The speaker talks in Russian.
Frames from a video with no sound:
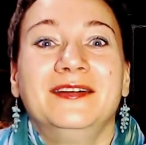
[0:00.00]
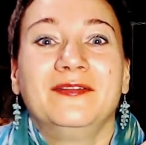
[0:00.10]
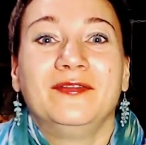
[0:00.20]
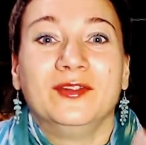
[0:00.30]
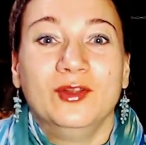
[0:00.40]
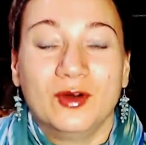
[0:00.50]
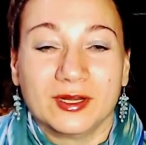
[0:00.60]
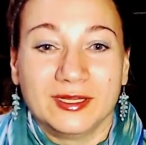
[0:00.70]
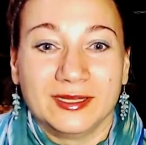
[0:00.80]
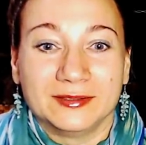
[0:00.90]

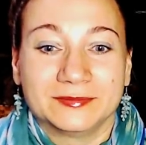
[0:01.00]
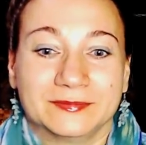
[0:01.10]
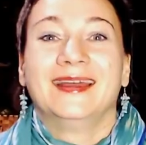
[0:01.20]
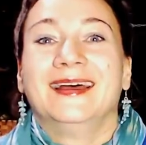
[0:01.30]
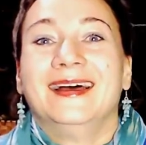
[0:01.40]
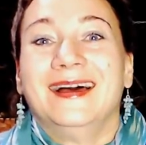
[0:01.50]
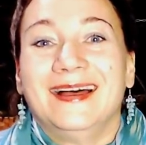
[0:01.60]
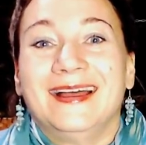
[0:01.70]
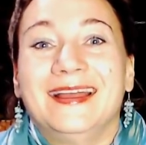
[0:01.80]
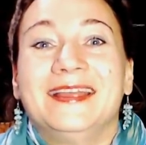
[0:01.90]
Флорида.
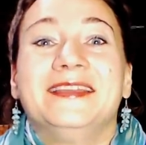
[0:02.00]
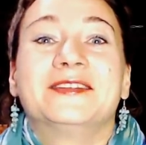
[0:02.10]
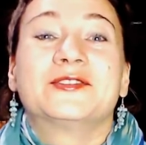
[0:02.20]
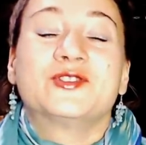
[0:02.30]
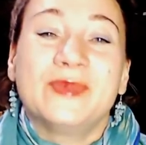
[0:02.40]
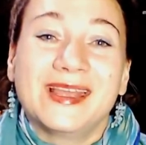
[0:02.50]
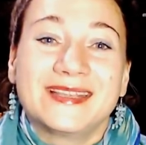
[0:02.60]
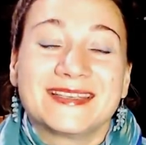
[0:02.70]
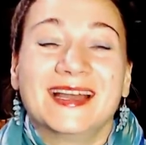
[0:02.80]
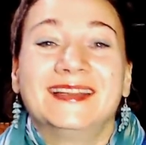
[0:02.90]
И,
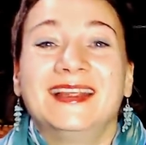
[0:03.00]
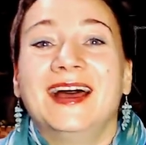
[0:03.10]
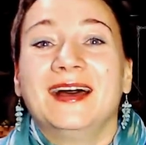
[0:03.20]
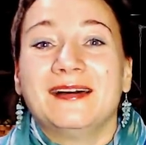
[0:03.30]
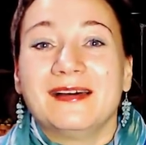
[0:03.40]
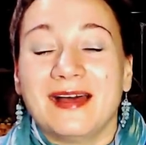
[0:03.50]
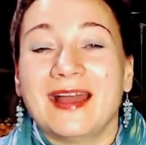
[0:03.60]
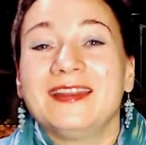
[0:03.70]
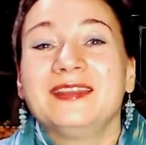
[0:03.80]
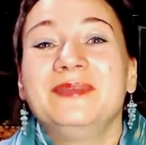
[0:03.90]
разумеется, когда
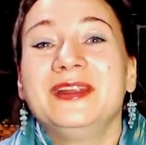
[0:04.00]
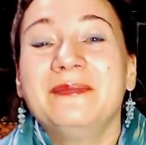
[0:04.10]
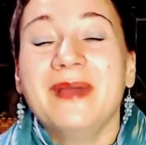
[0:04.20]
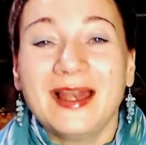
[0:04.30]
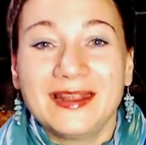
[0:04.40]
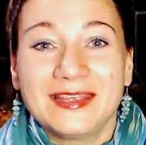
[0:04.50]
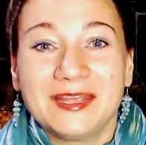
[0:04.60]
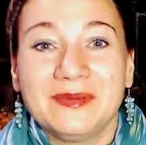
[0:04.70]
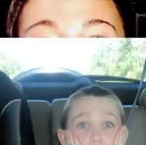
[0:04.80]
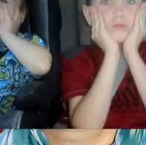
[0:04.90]
они были
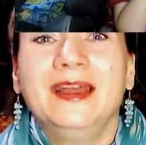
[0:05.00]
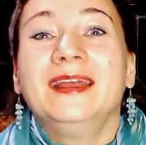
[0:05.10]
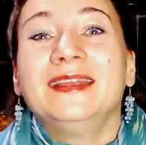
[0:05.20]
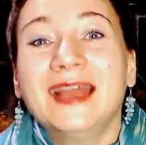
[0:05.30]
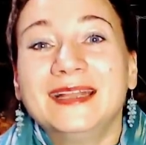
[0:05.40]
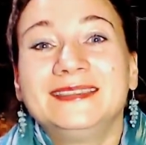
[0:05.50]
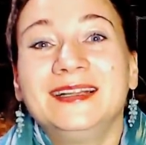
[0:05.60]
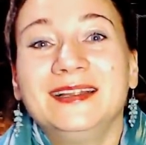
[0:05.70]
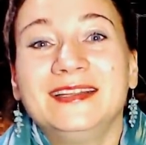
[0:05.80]
маленькими, я делала